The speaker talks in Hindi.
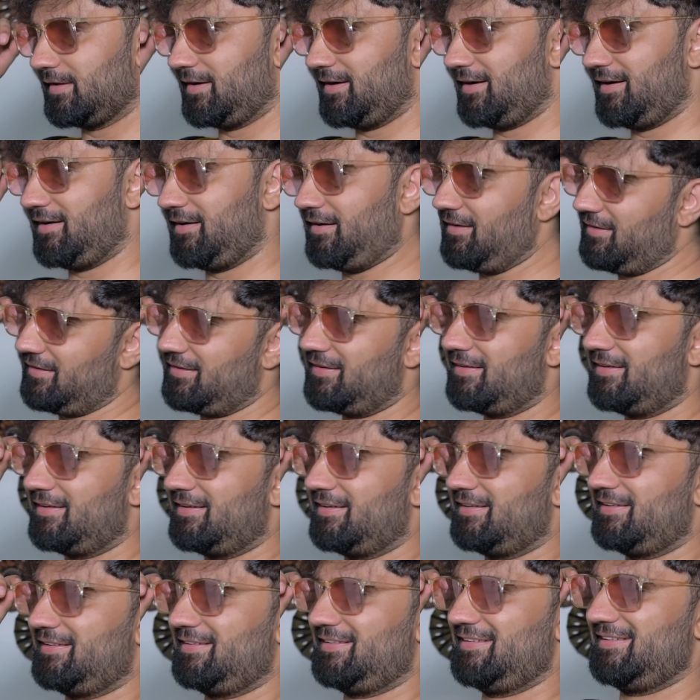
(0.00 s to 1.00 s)
हाँ
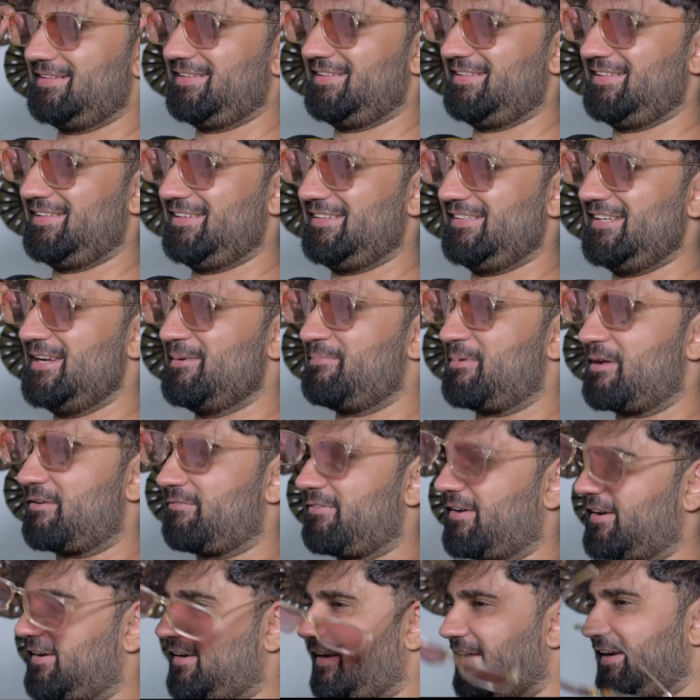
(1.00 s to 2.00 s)
ये
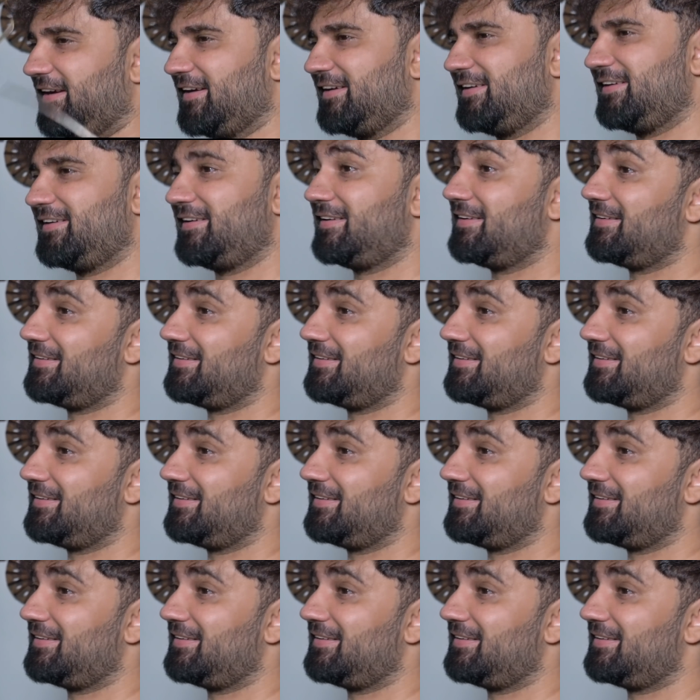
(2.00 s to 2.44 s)
परफेक्ट है